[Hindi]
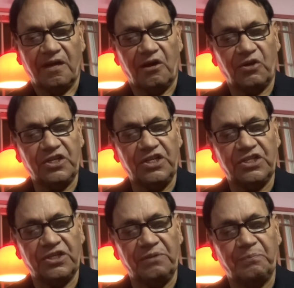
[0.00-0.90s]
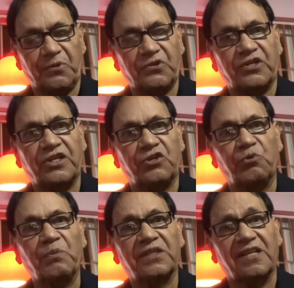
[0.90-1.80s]
और इस इम्पोर्टेड
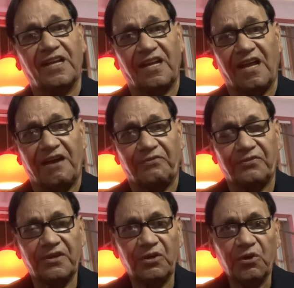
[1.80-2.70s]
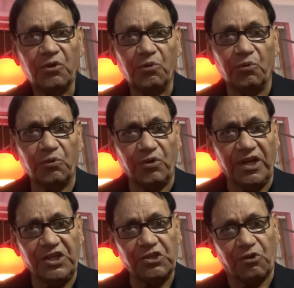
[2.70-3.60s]
हुकूमत के ख़िलाफ़ उन्होंने
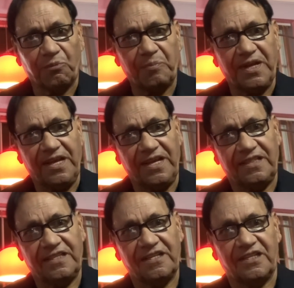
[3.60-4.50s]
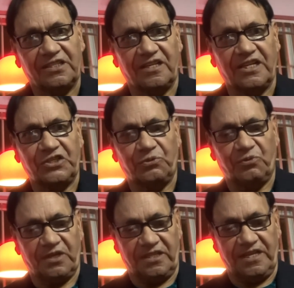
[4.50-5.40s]
यूरोप में एहतजाज करना शुरू
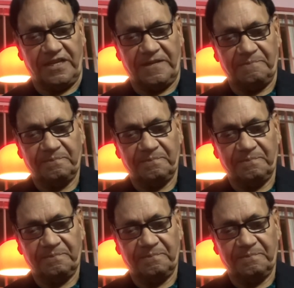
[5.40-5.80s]
कर दिया है